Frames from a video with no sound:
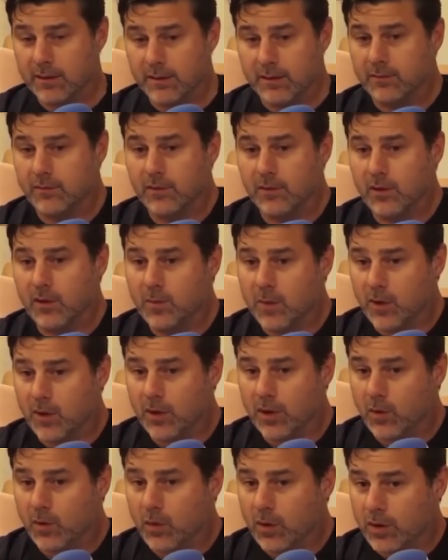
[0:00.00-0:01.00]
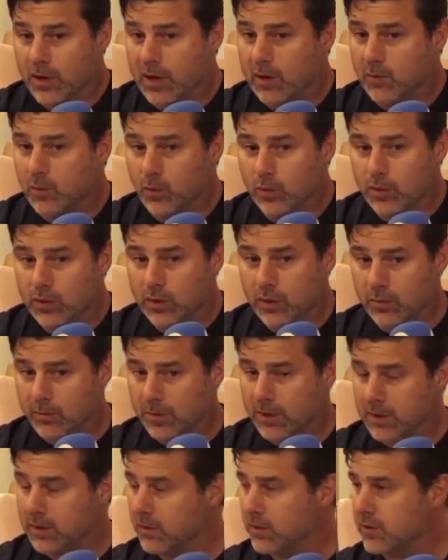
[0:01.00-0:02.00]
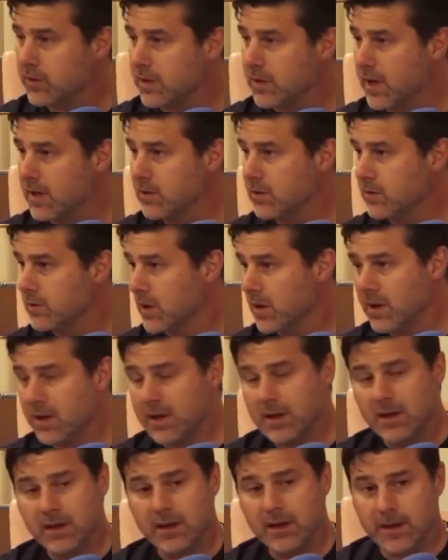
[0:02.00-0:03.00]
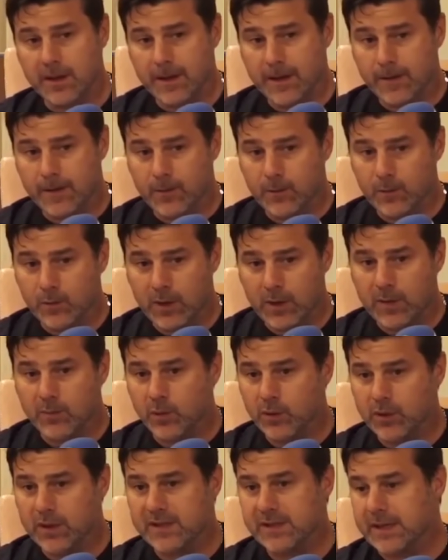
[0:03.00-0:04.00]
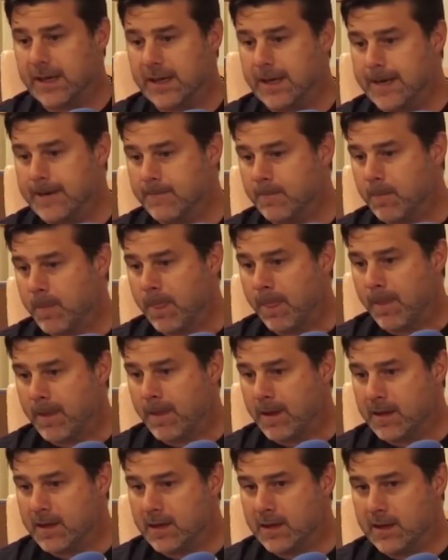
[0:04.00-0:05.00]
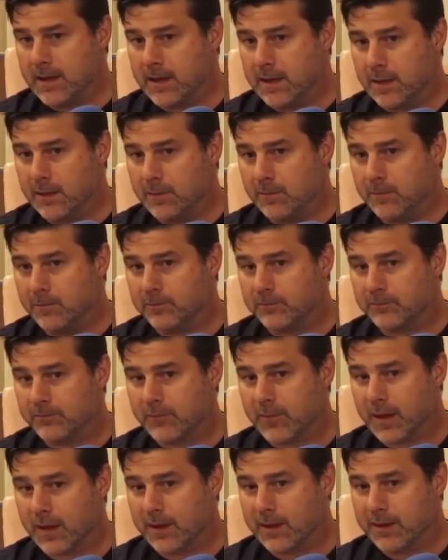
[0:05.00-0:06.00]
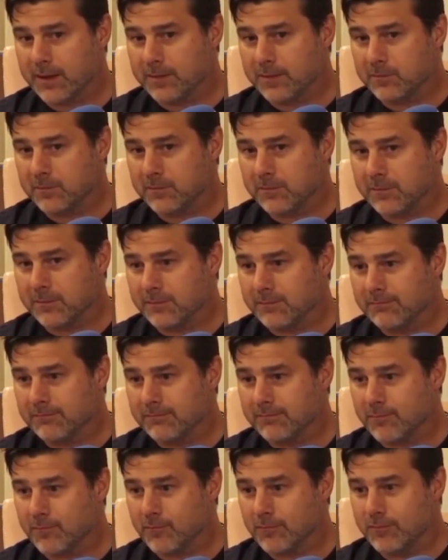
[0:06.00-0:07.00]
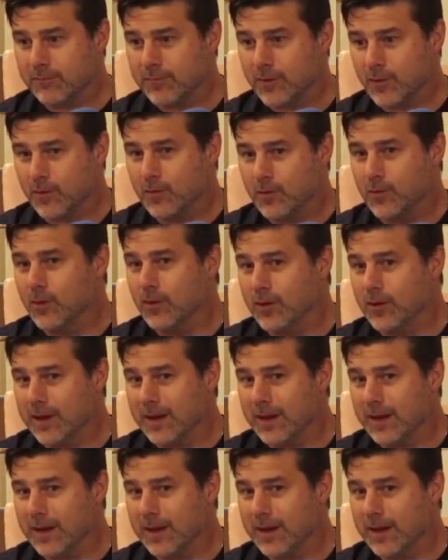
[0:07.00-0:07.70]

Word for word: uno de los mejores jugadores del mundo, 22 años, con un gran potencial y este, como,